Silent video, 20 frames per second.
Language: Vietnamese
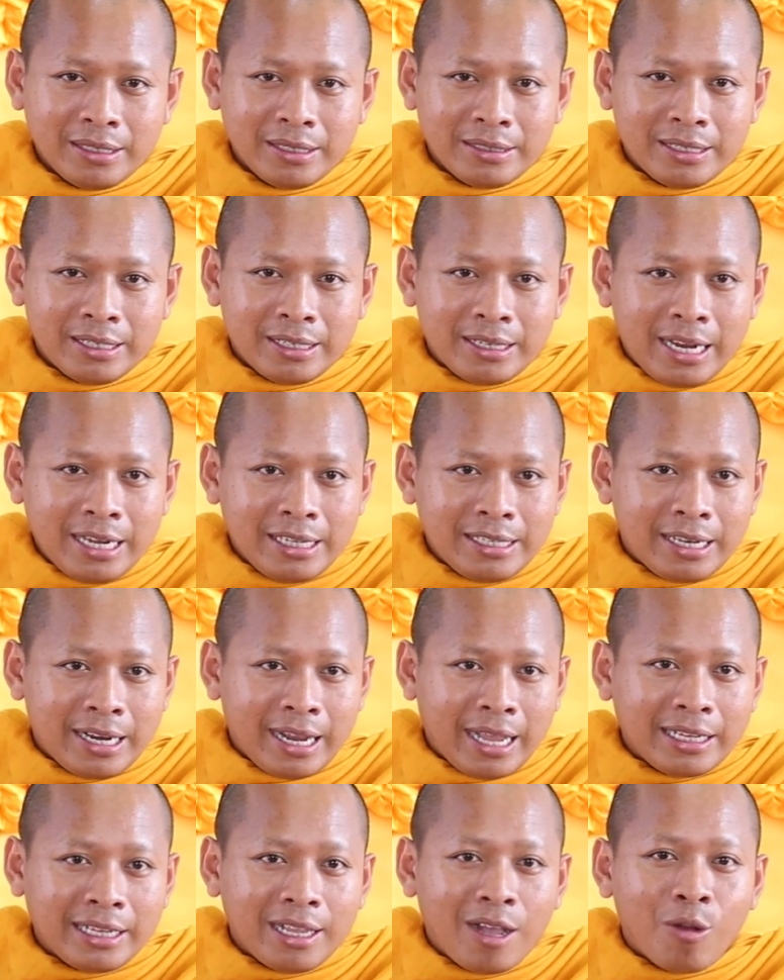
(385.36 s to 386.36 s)
xây cái đây sờ
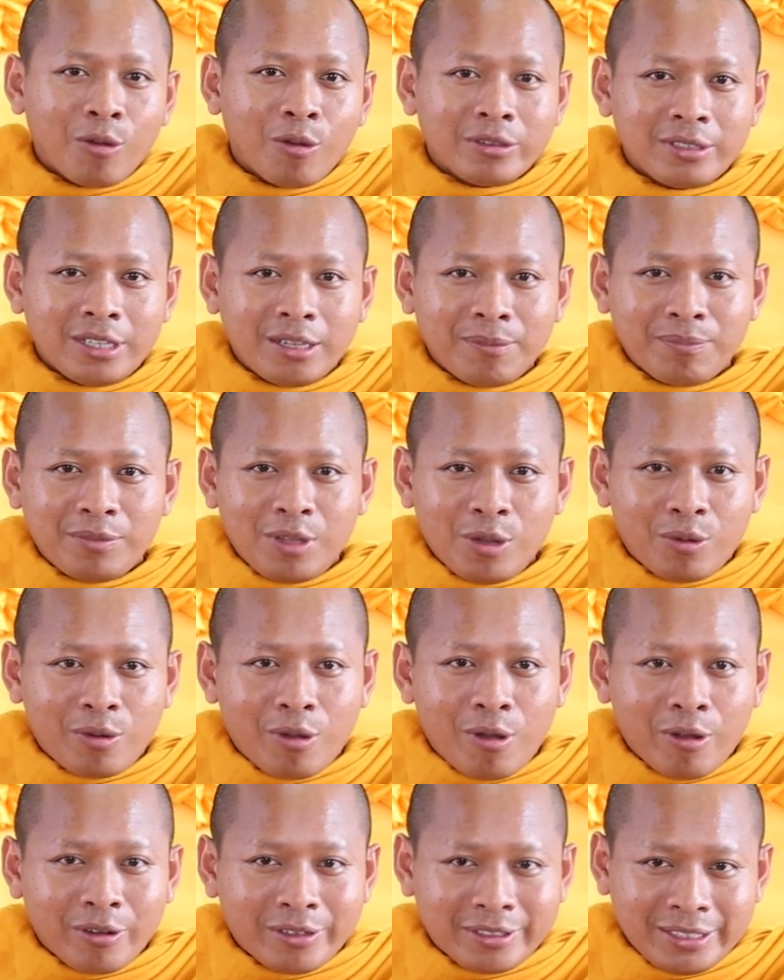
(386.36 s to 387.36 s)
lanh 60
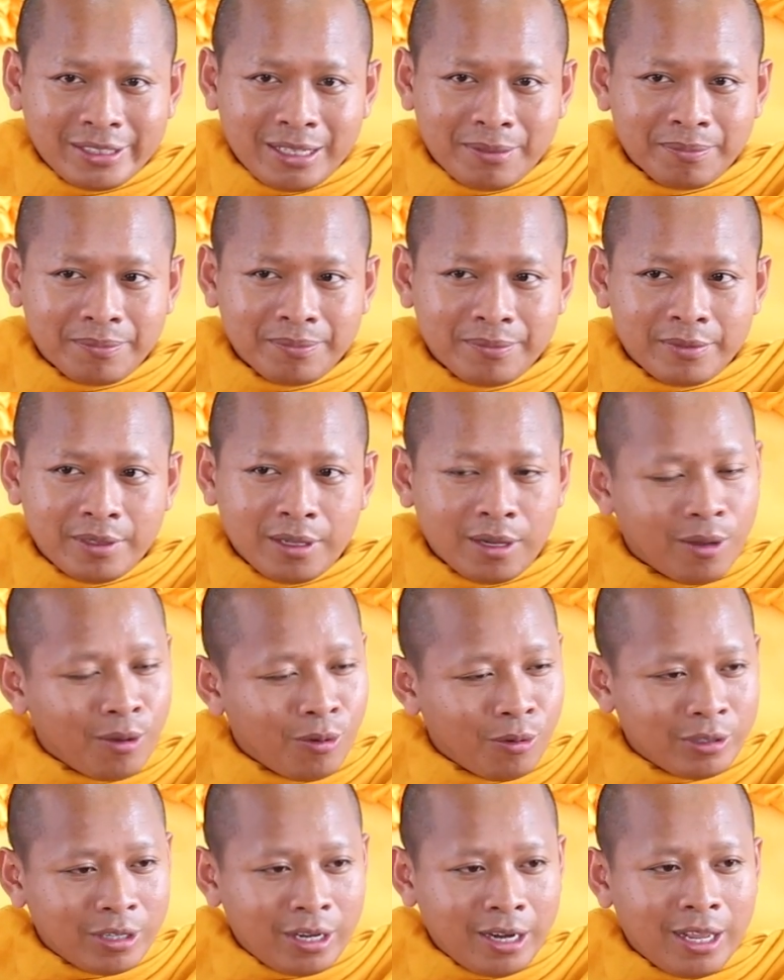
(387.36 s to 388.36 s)
tục 60 là
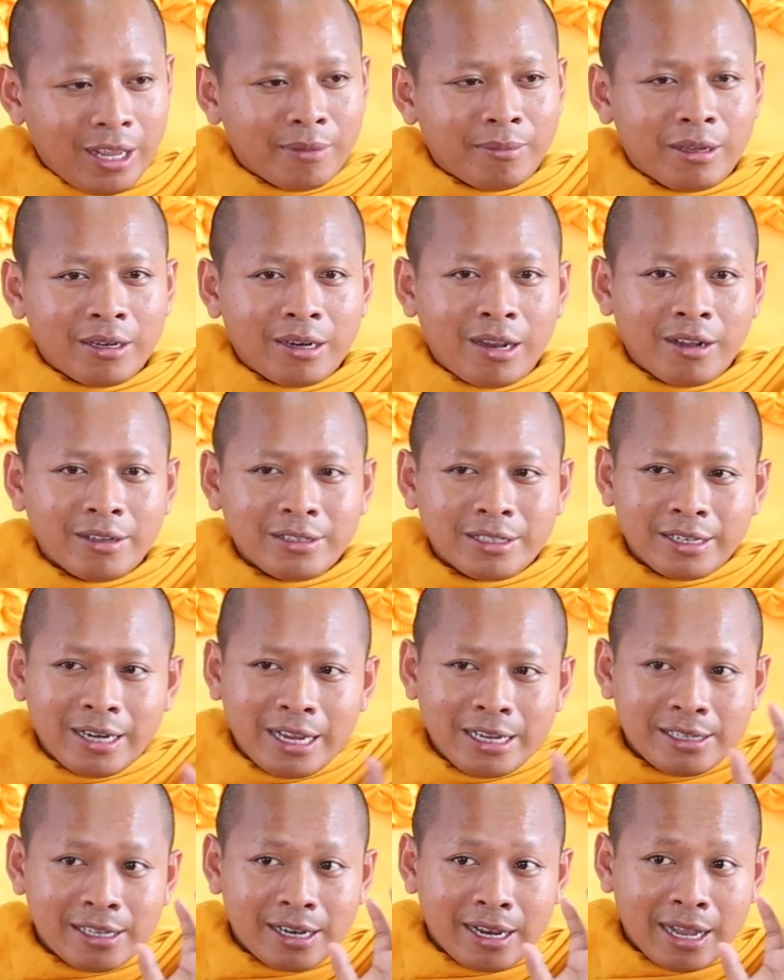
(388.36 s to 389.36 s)
hốt thịa mà đau sạch
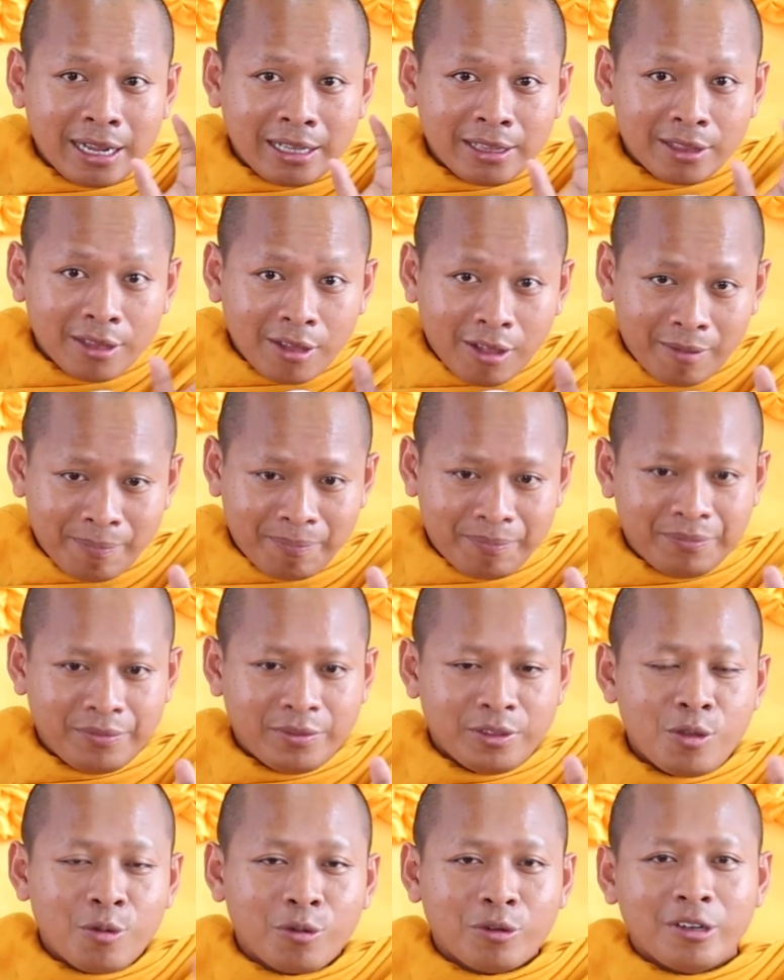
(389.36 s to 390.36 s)
đây sẽ lành
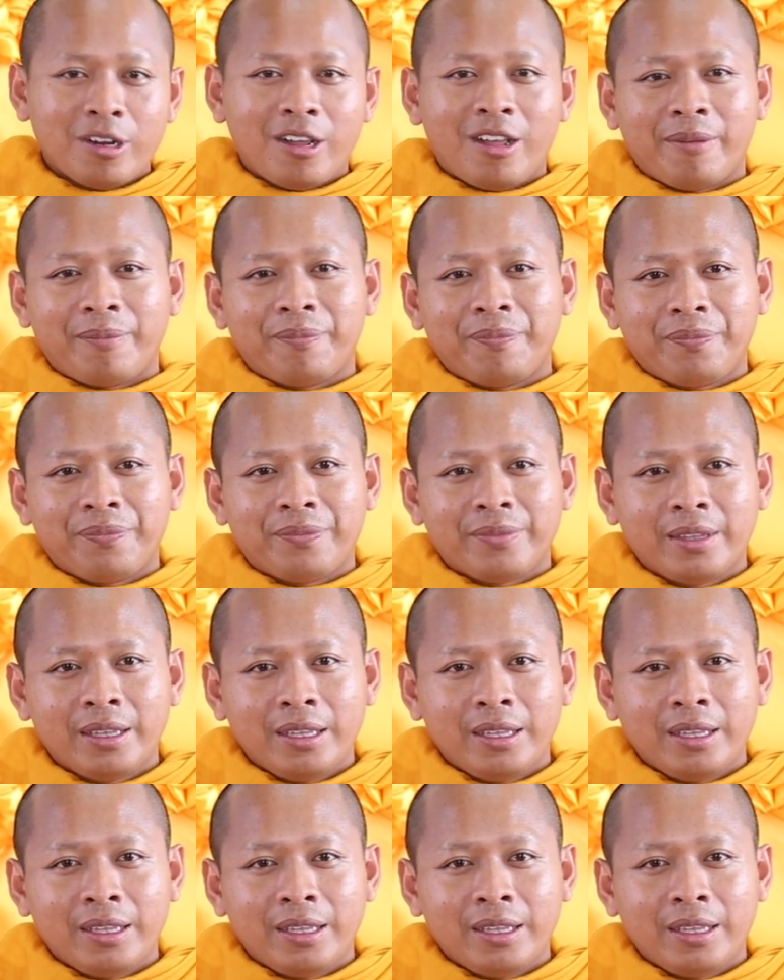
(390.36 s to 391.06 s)
đọc tục đọc